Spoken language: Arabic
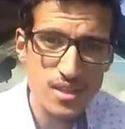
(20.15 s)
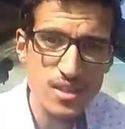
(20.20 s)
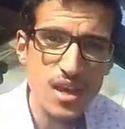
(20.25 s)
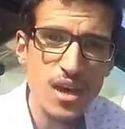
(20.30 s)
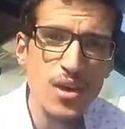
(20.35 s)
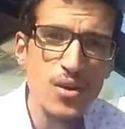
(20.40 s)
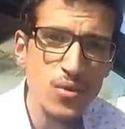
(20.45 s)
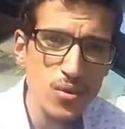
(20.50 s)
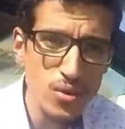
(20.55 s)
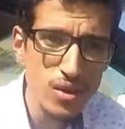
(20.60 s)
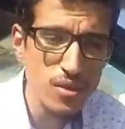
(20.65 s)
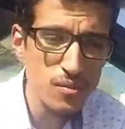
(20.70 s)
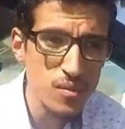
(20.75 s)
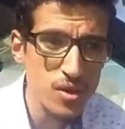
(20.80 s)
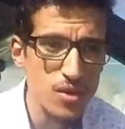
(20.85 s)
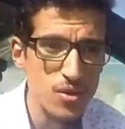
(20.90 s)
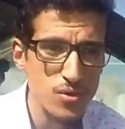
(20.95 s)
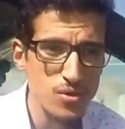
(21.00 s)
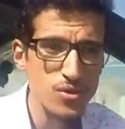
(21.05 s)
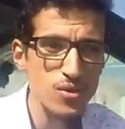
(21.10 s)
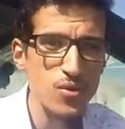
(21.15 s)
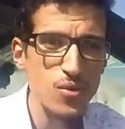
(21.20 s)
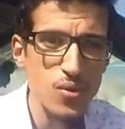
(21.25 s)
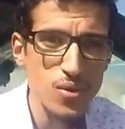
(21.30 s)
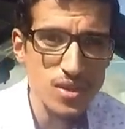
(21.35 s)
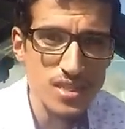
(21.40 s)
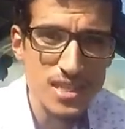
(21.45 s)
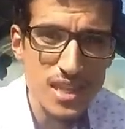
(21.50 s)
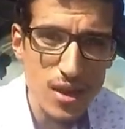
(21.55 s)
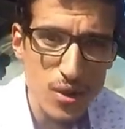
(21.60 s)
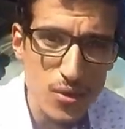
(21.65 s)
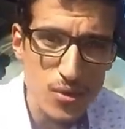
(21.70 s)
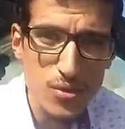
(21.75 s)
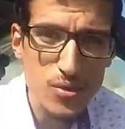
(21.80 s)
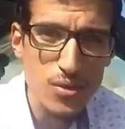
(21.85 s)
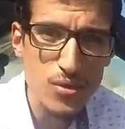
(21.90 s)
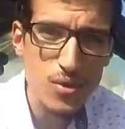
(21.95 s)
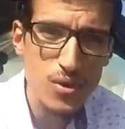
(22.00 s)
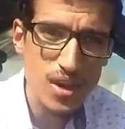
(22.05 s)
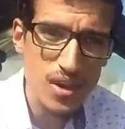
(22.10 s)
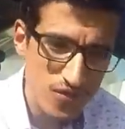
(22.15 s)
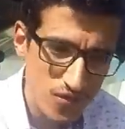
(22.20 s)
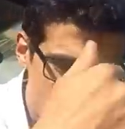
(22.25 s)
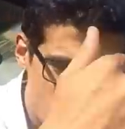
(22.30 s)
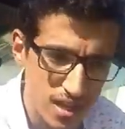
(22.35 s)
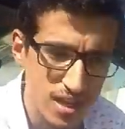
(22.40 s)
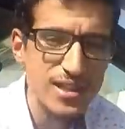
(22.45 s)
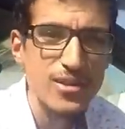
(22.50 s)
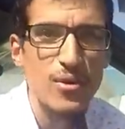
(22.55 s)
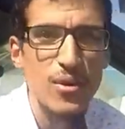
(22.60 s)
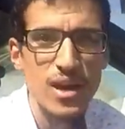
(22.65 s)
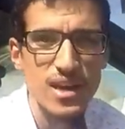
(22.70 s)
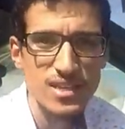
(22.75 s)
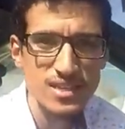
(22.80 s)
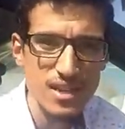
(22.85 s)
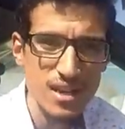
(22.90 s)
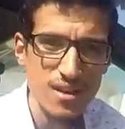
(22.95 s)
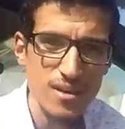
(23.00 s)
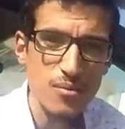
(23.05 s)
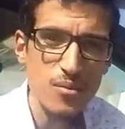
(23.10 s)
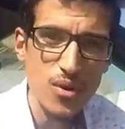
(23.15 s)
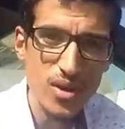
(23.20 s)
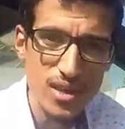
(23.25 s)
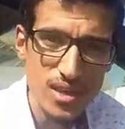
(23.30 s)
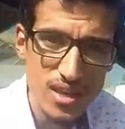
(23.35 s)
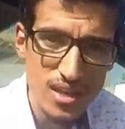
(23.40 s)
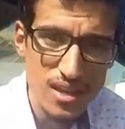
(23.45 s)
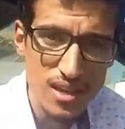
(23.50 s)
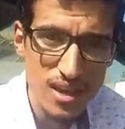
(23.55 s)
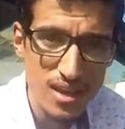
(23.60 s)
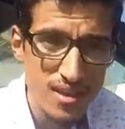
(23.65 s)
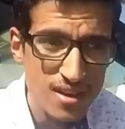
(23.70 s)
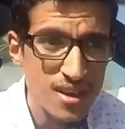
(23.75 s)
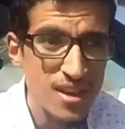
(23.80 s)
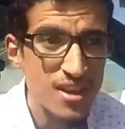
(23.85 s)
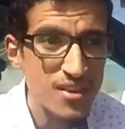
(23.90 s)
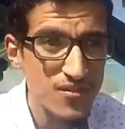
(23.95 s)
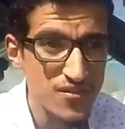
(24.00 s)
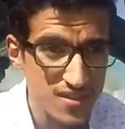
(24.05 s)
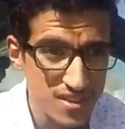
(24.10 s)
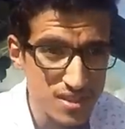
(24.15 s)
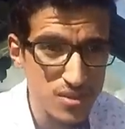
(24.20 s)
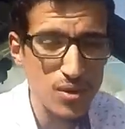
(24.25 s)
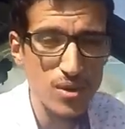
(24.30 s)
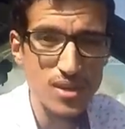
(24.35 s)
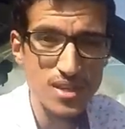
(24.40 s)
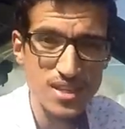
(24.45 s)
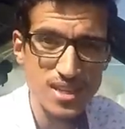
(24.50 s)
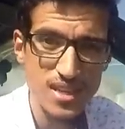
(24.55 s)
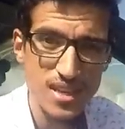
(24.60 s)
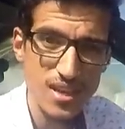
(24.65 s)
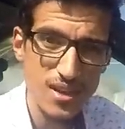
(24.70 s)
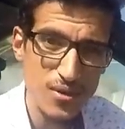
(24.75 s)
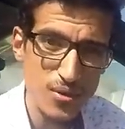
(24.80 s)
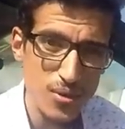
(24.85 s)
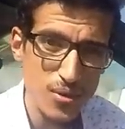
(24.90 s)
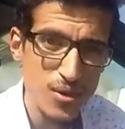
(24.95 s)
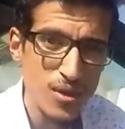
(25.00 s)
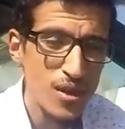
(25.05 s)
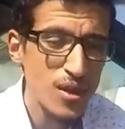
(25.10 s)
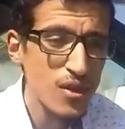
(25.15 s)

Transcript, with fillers: ضروري ما يكون دوز لا غونولوغان في واحد الوقيته معينه في الصغر ديالو